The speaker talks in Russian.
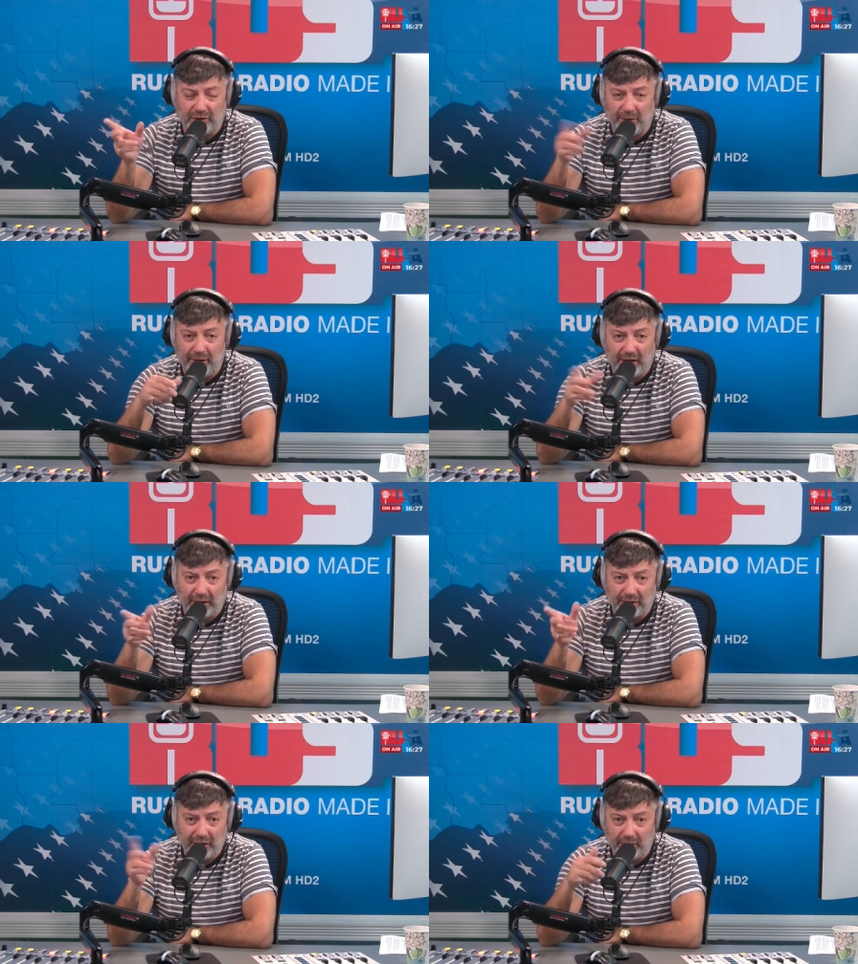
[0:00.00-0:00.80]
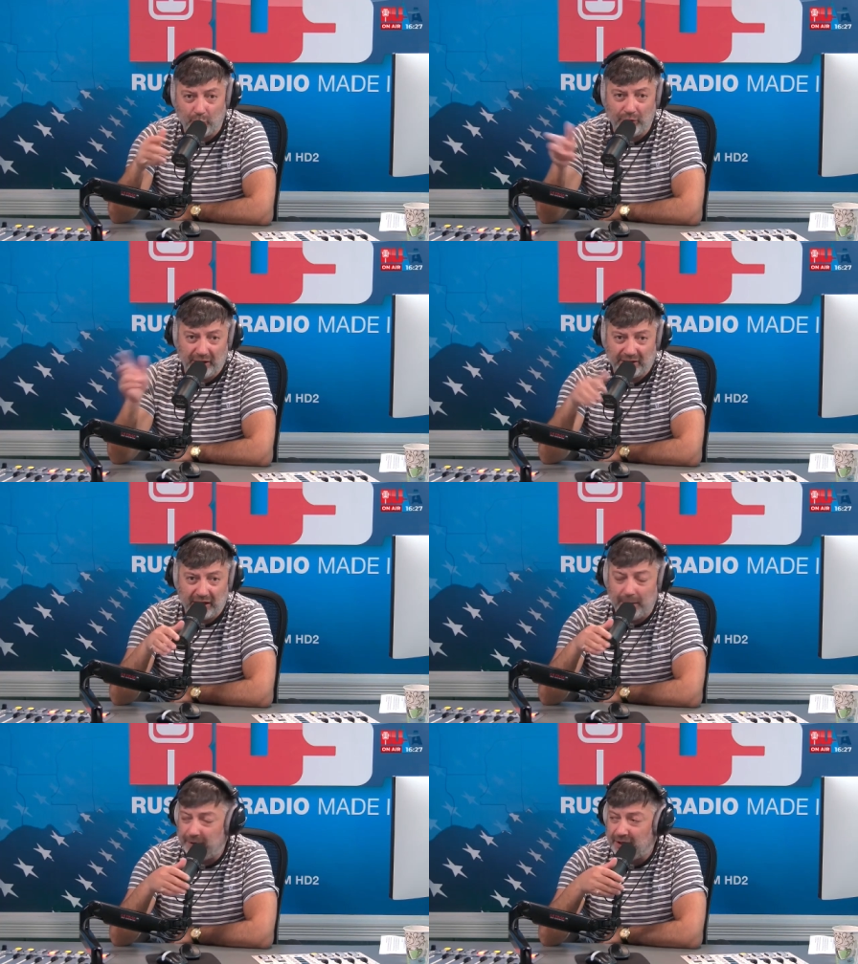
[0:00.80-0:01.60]
американской гегемонии, есть
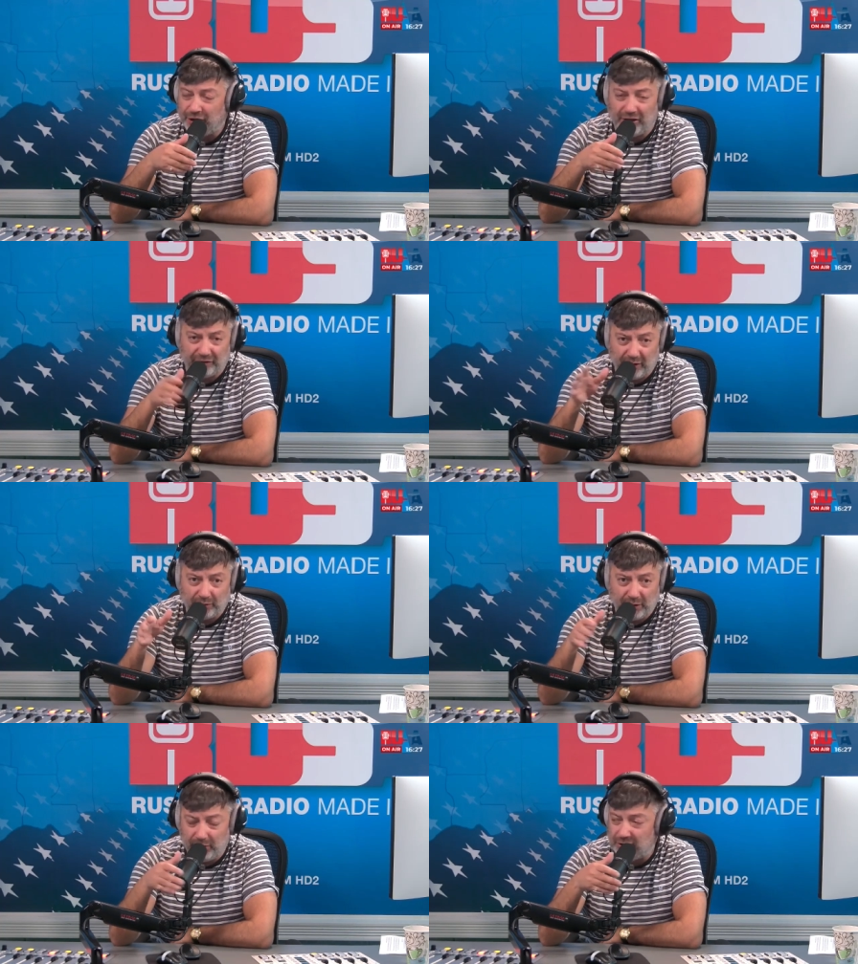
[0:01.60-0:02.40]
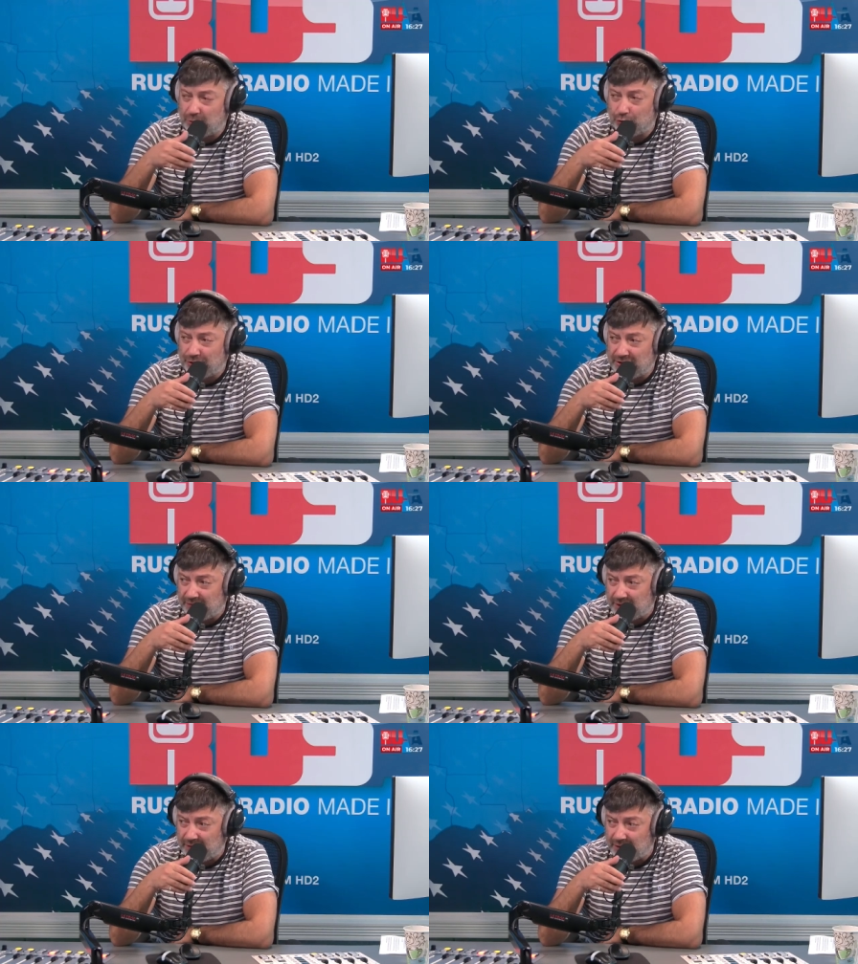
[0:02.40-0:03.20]
такая передача на SoundCloud, если можно
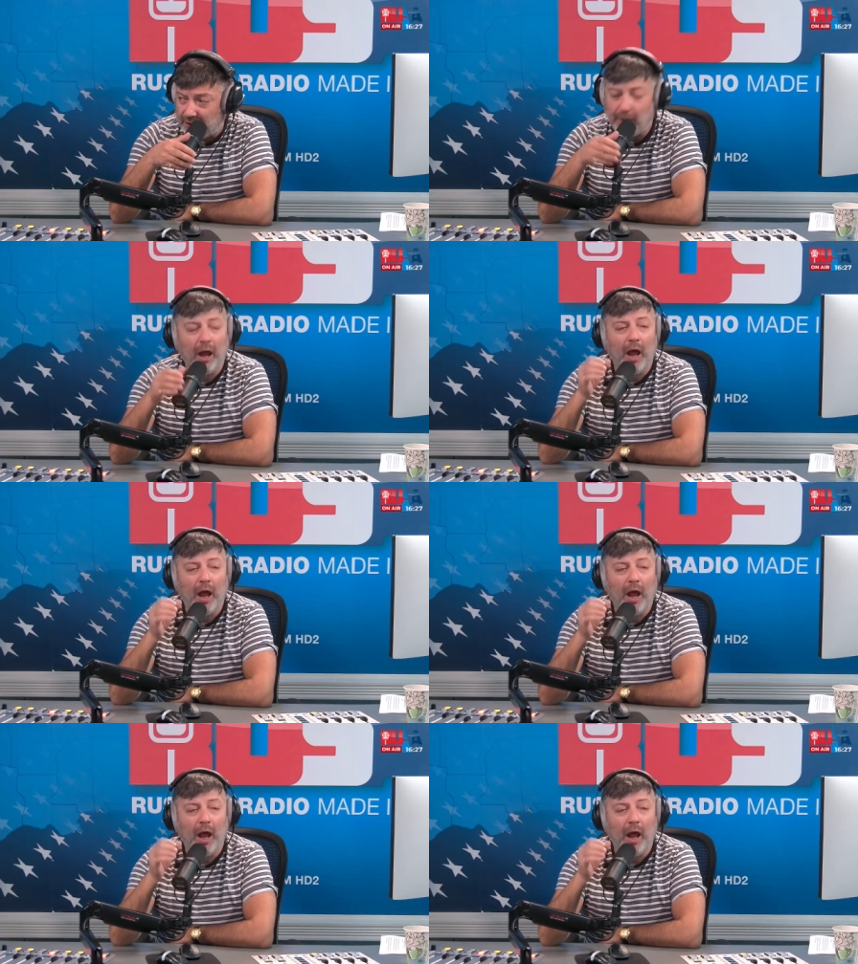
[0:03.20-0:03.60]
найти в архиве там.